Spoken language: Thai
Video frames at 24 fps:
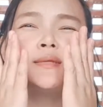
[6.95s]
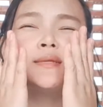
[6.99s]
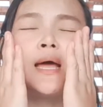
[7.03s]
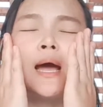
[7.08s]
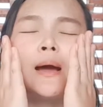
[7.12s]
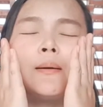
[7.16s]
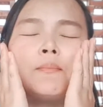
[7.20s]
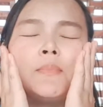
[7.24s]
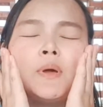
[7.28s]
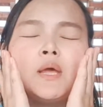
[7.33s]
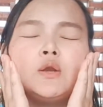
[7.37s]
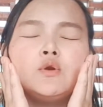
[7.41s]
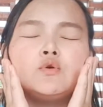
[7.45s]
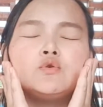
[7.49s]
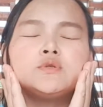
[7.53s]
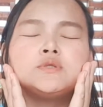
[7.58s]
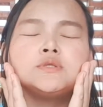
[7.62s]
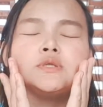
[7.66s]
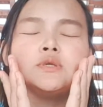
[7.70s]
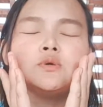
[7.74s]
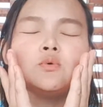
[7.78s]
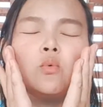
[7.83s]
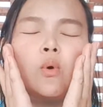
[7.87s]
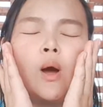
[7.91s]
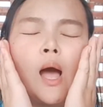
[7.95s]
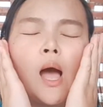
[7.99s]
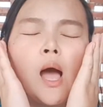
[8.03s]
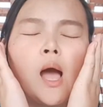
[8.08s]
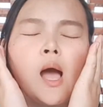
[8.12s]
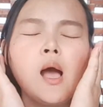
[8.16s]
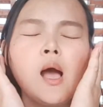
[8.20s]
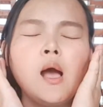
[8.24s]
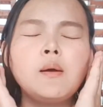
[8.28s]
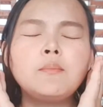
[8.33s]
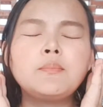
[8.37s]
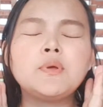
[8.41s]
ทำให้รู้สึกว่า
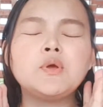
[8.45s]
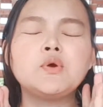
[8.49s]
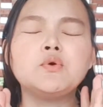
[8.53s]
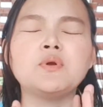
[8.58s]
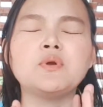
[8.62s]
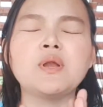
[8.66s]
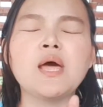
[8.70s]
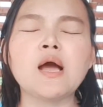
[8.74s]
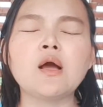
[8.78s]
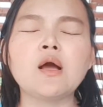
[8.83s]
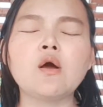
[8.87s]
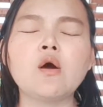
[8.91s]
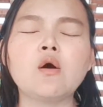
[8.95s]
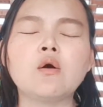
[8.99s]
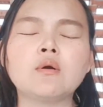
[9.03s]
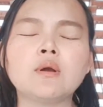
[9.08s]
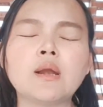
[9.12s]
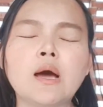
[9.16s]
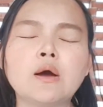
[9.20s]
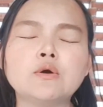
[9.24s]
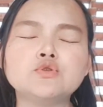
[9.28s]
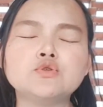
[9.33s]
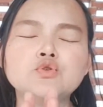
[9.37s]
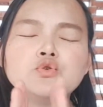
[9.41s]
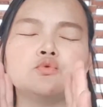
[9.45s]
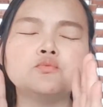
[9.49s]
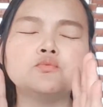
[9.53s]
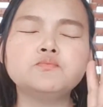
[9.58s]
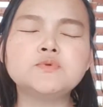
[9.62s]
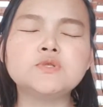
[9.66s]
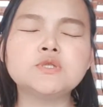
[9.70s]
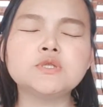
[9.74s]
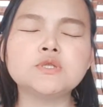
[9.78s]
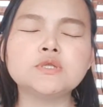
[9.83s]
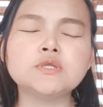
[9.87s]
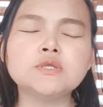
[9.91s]
ผิวหน้าของเราชุ่ม
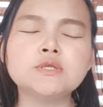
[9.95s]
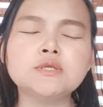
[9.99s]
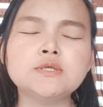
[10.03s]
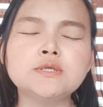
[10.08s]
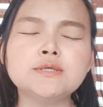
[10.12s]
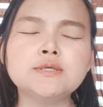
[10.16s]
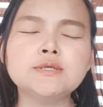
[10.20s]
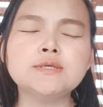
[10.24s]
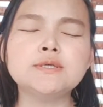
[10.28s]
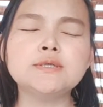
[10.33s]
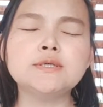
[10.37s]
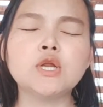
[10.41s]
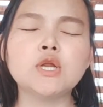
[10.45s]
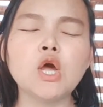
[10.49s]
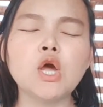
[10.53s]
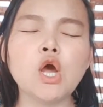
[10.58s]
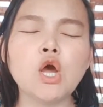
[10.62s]
ชื่น